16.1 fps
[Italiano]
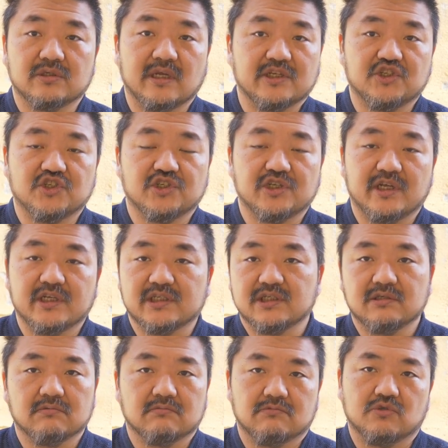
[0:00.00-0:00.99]
dai,
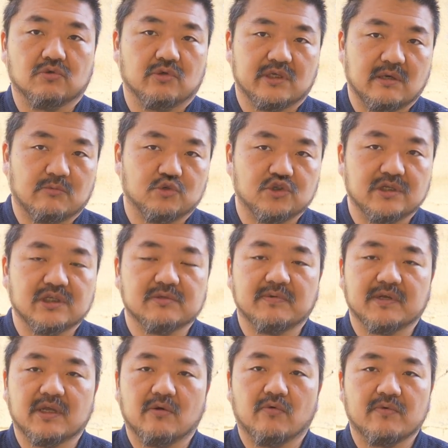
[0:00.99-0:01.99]
cinesi io li chiamo cinesi
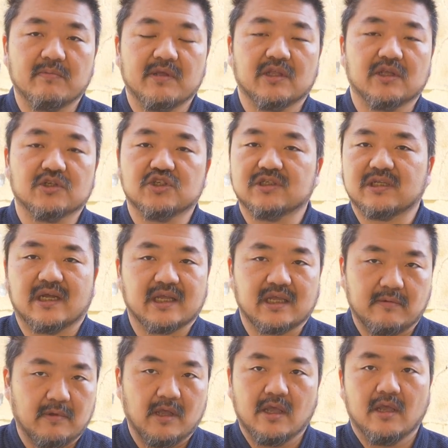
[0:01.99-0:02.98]
perché ovviamente ci sta
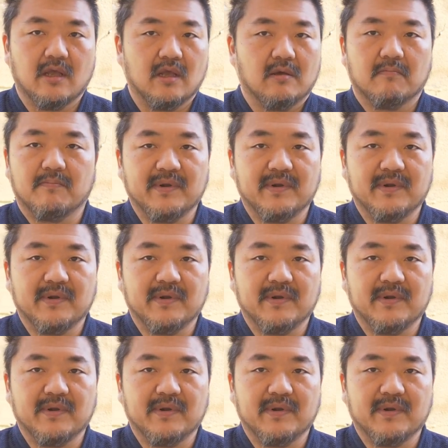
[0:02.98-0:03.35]
anche